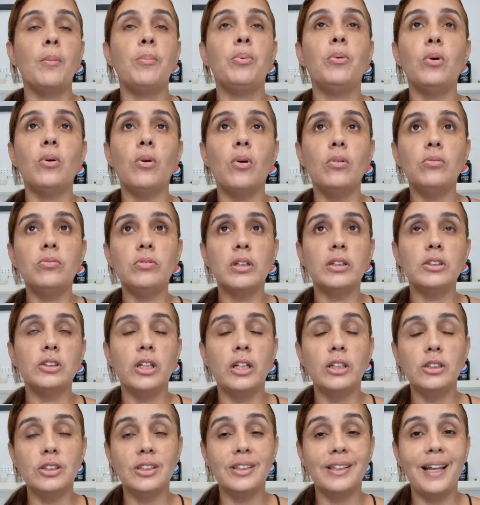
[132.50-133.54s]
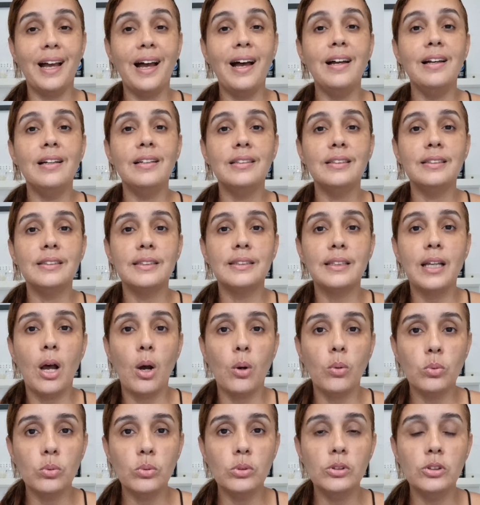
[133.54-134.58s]
Por conta, gente, da
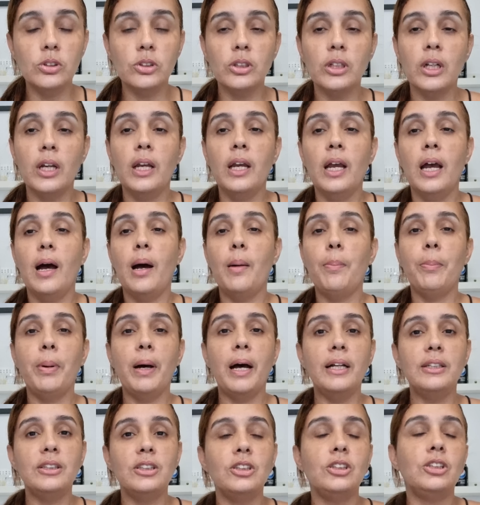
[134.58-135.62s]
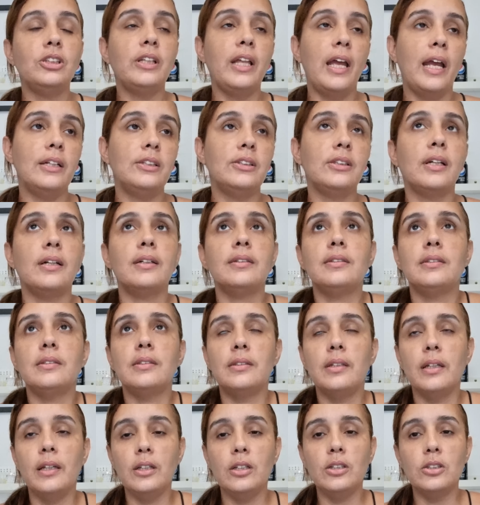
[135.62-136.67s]
saúde. A parte estética,
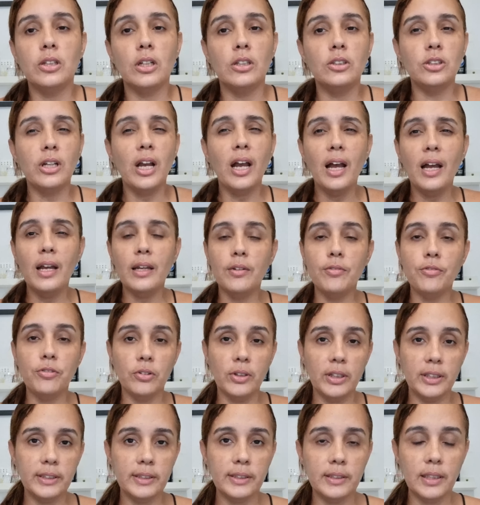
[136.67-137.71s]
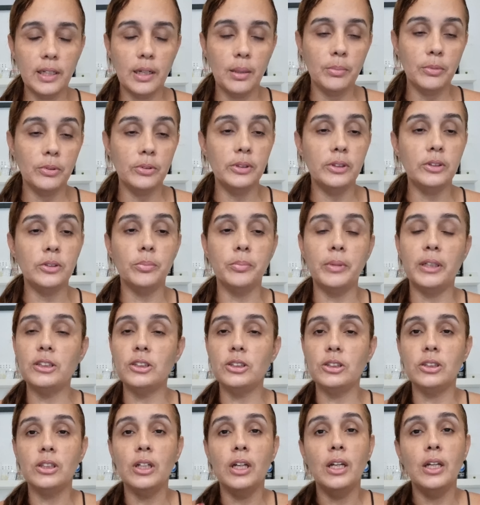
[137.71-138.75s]
sim, gente, ah, influencia muito,
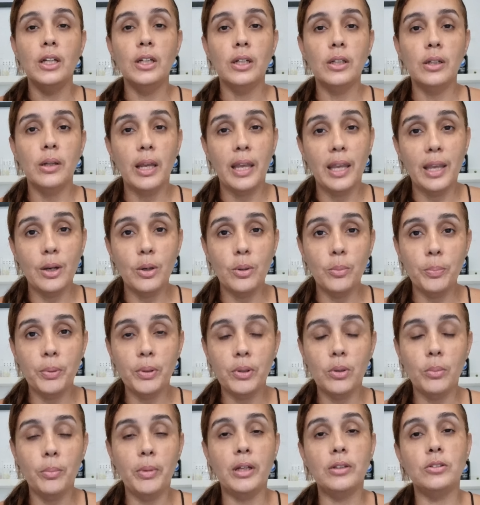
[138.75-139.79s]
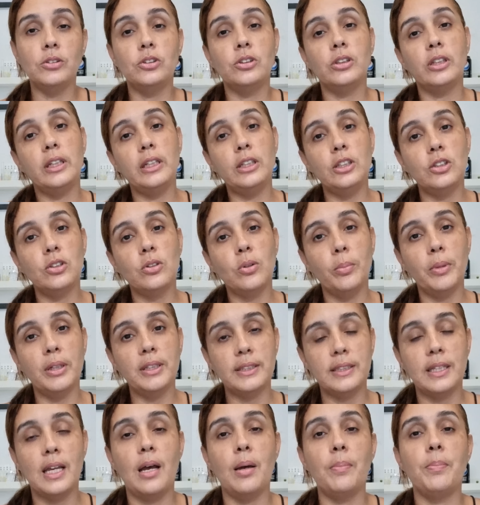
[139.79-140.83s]
mas eu pelo menos quis
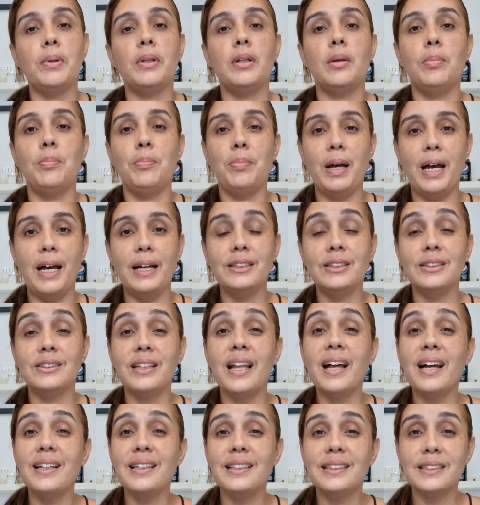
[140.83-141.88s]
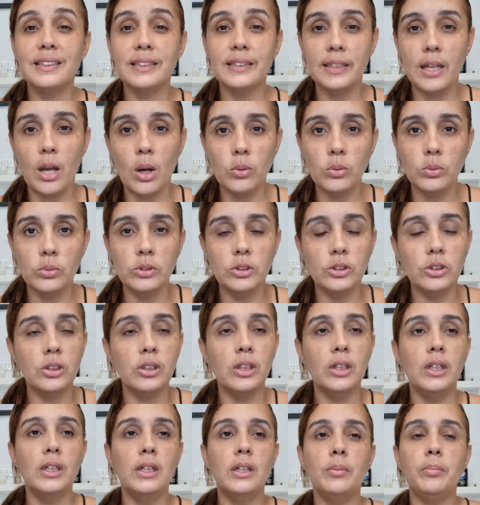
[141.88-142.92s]
começar pela parte da
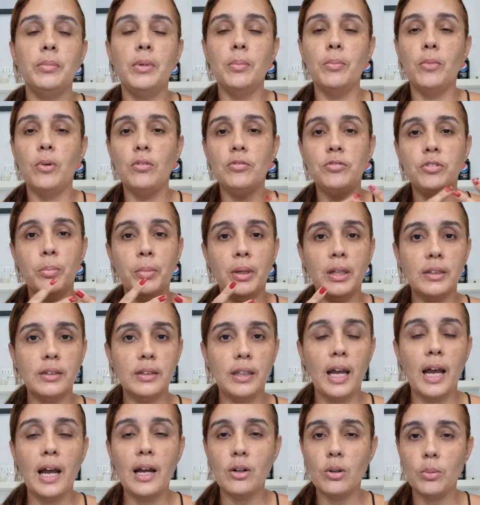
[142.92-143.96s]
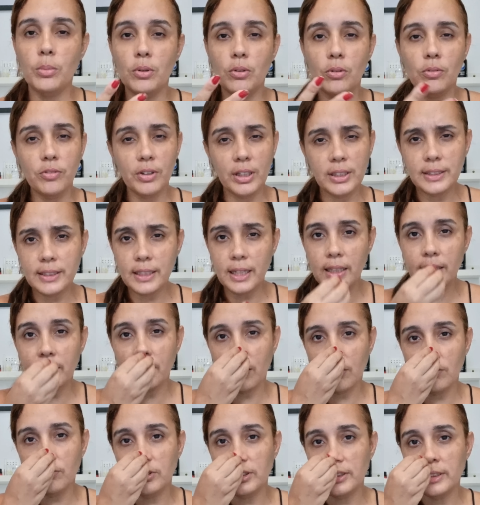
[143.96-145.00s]
saúde, me movimentar, como eu conversei
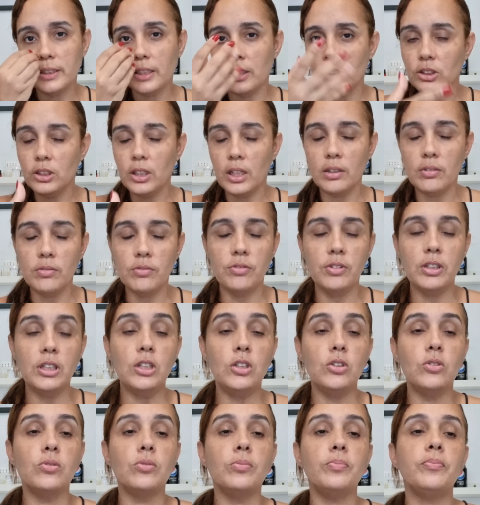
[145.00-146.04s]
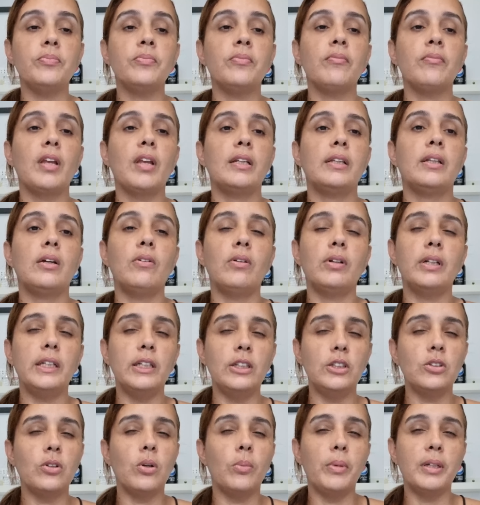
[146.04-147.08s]
até com vocês né, em vídeo. Então eu
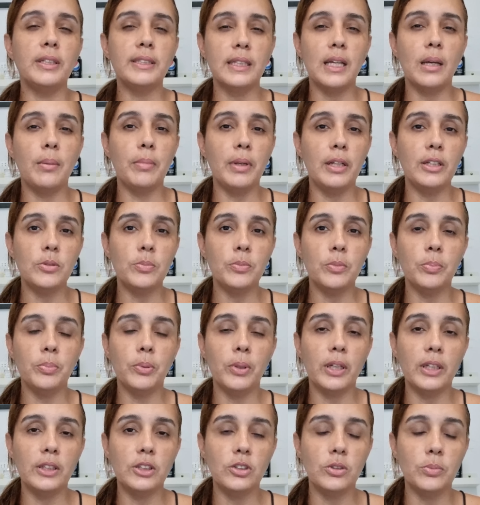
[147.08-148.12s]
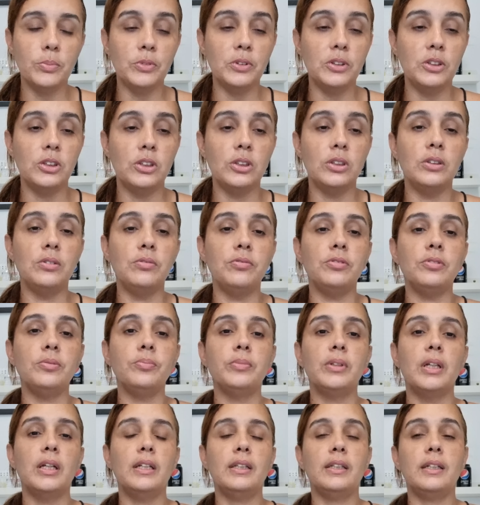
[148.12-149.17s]
quis começar mesmo por este motivo.
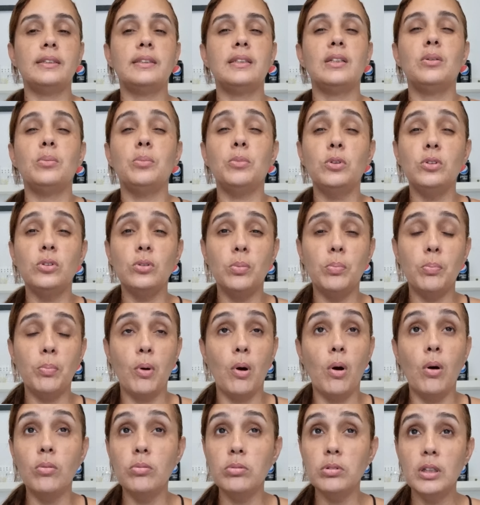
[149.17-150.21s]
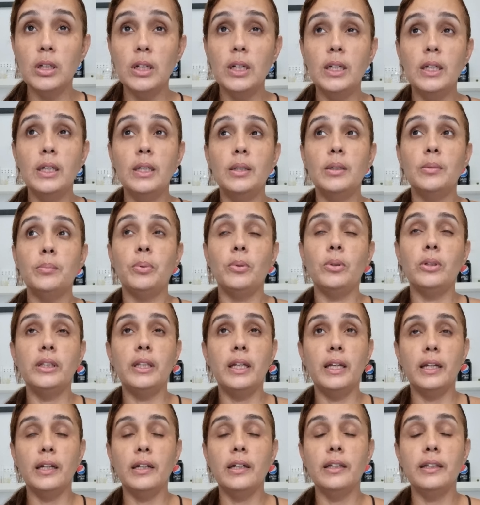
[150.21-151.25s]
Tá sendo muito bom
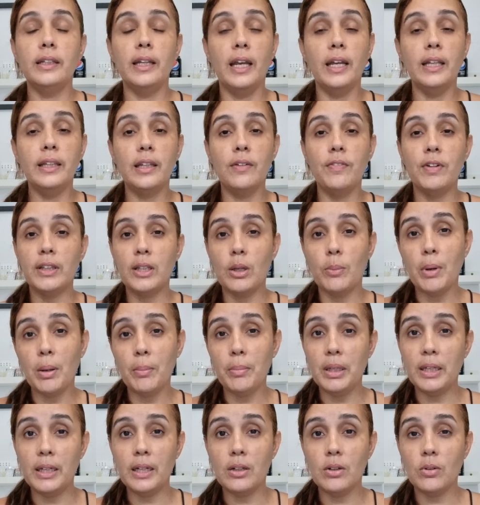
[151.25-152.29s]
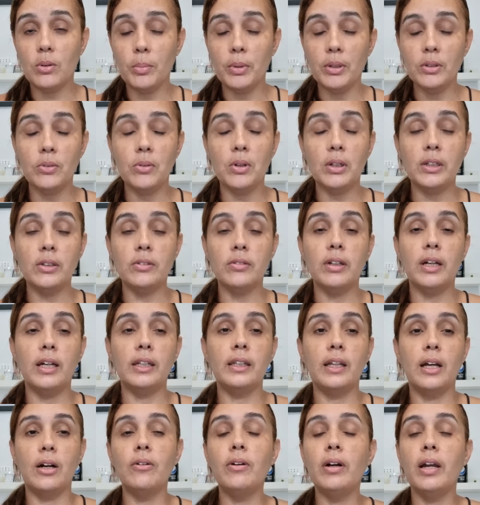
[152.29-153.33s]
poder, né? Teve até uma amiga que comentou aqui no
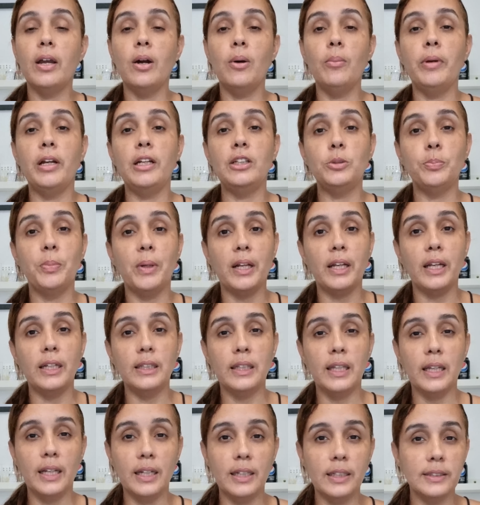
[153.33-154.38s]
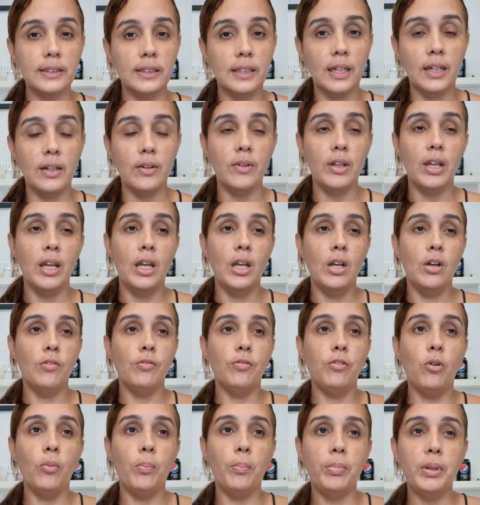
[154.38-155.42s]
canal, realmente para quem tem essa
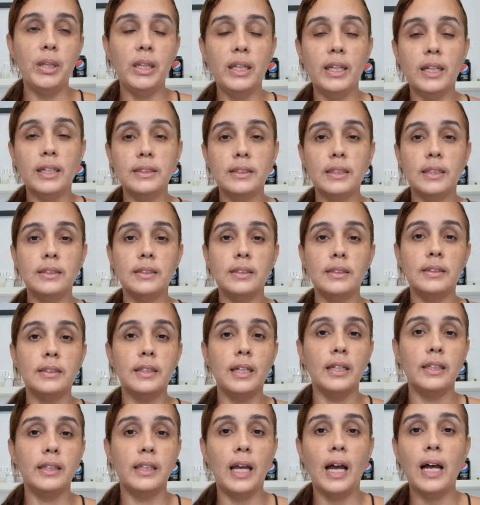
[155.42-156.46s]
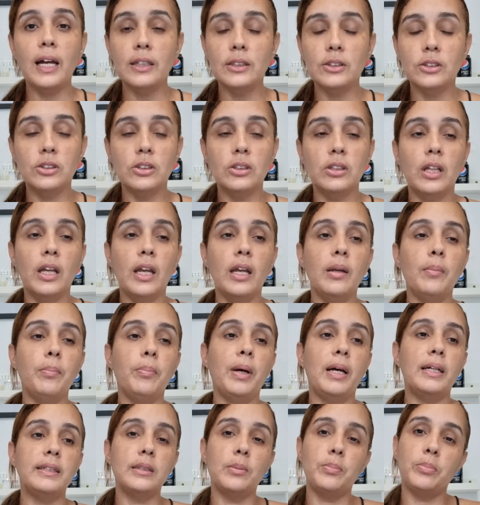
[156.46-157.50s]
fobia, essa ansiedade, né,
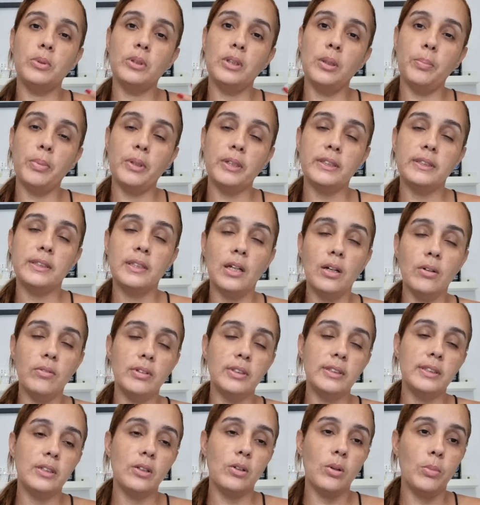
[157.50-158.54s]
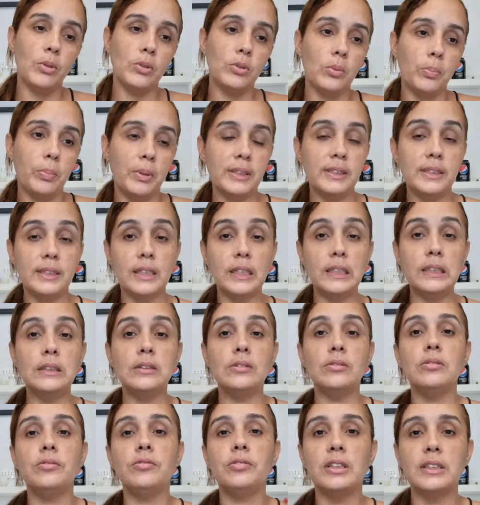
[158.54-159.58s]
passa por depressão, assim como eu tô
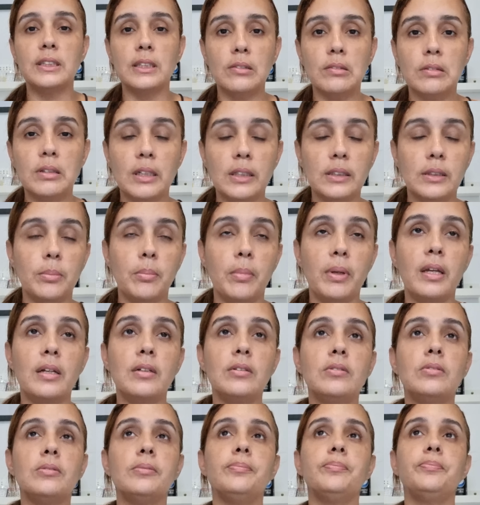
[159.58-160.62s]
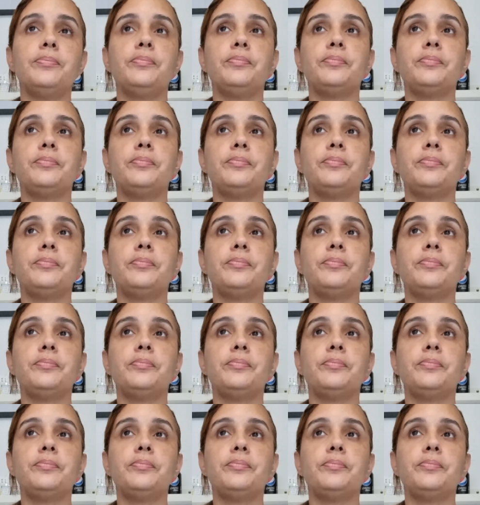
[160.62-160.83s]
passando, fazendo tratamento.